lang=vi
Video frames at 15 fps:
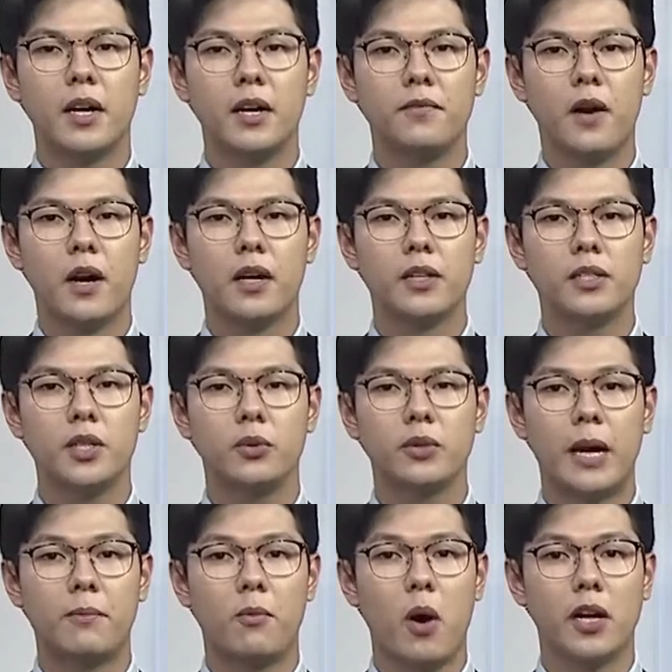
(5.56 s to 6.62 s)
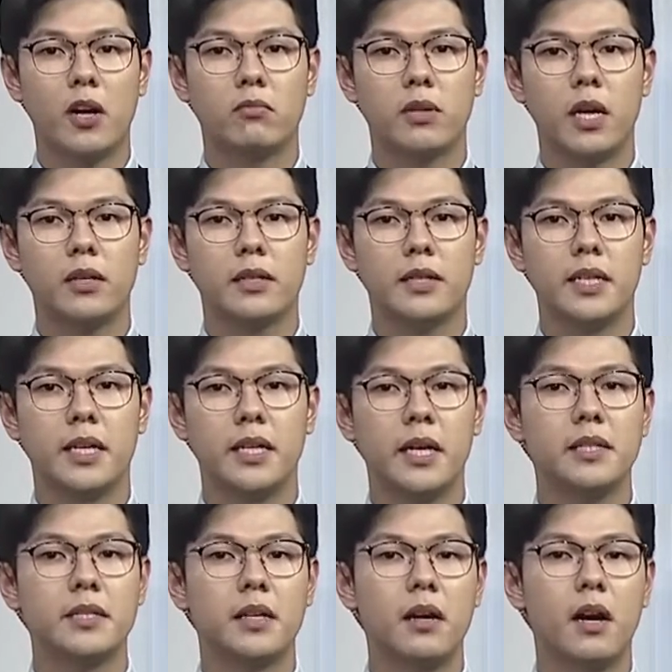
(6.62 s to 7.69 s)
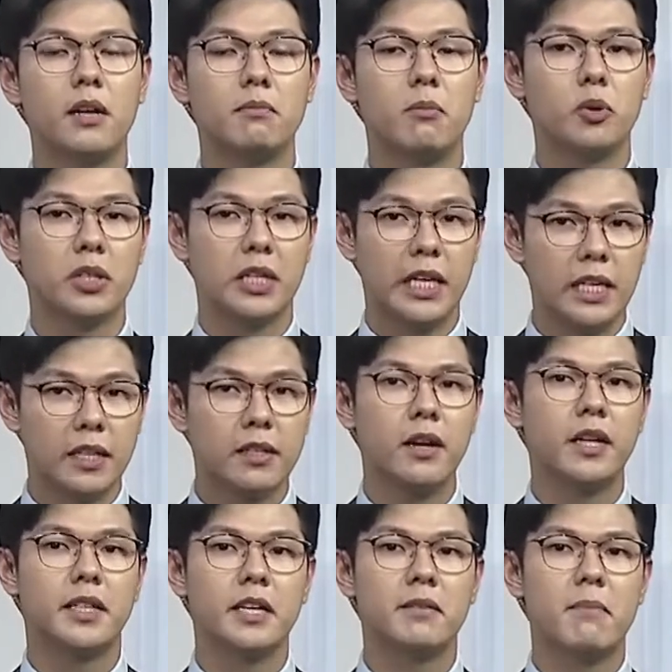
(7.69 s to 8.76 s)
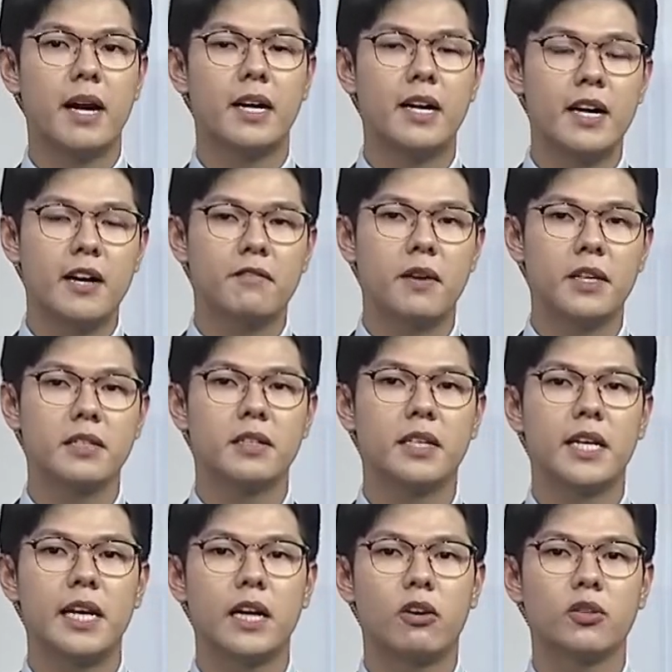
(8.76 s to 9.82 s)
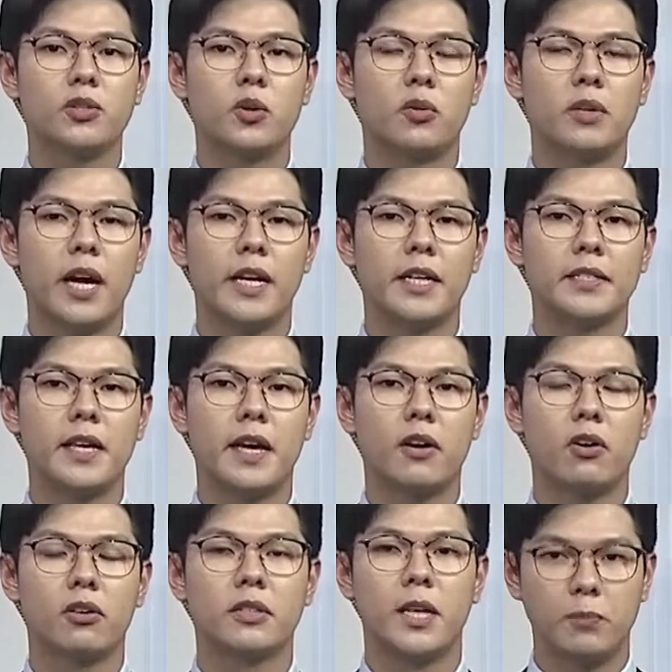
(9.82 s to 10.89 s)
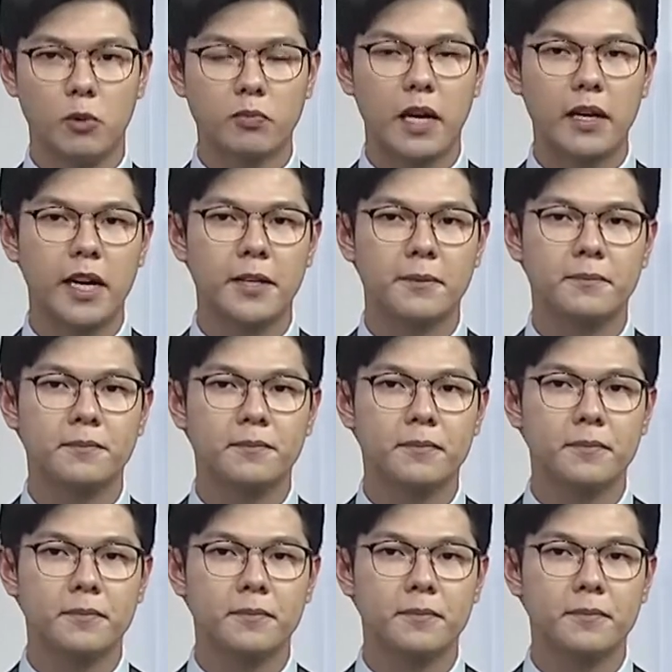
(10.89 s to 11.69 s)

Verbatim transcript: nơi vừa hứng chịu thảm họa động đất khiến ít nhất hơn 1.000 người thiệt mạng và dự kiến là con số này sẽ còn tiếp tục tăng lên.